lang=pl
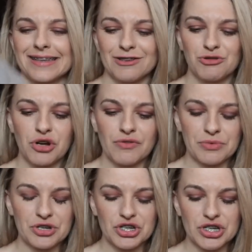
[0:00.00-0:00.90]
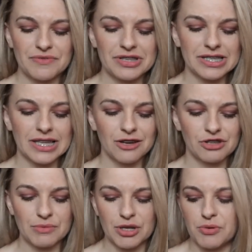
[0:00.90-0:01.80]
Niedługo Wam troszeczkę więcej na jego
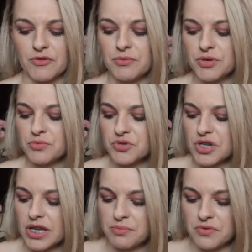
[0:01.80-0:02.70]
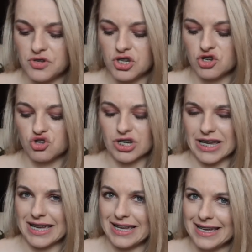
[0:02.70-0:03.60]
temat powiem i muszę powiedzieć,
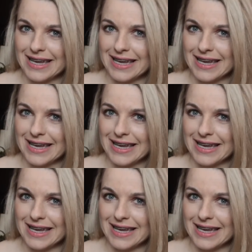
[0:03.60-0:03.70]
że